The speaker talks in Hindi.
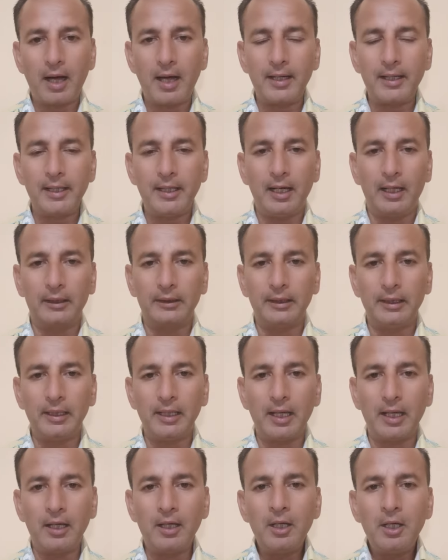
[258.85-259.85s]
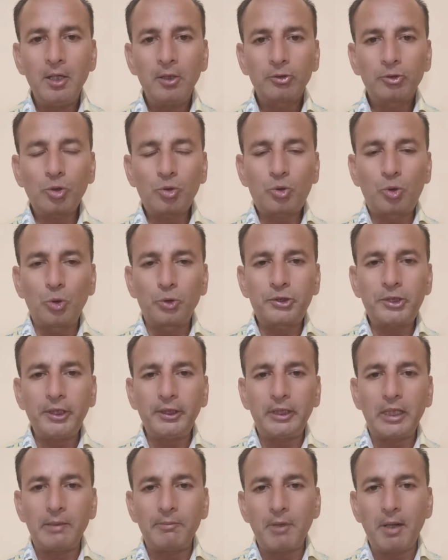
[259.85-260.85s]
आने लगती है तो कुछ
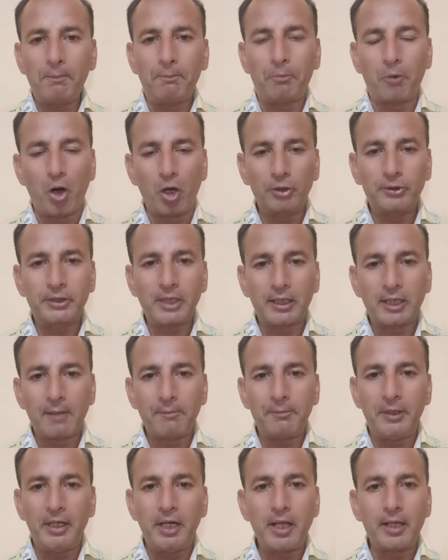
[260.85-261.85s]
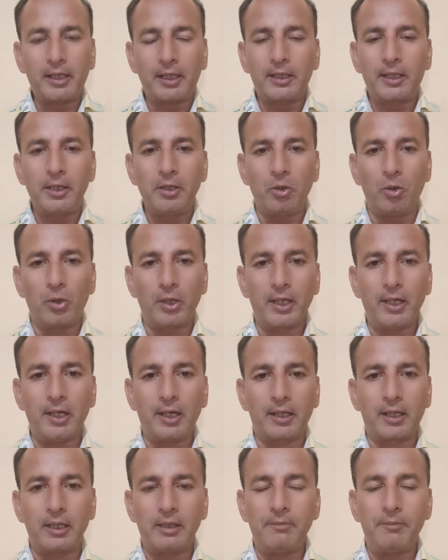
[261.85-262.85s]
ही दिन में बहुत ज्यादा भीड़ इकट्ठी होने
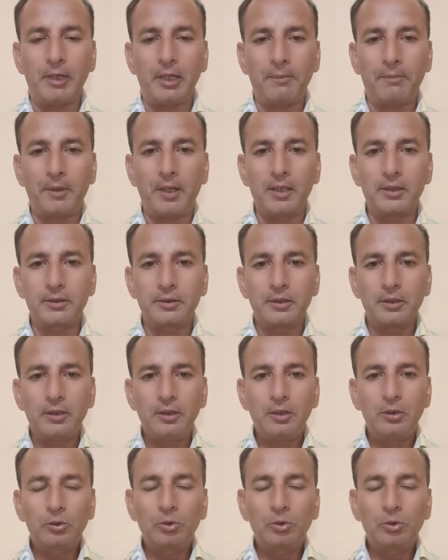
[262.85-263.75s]
लग गई मेरे पास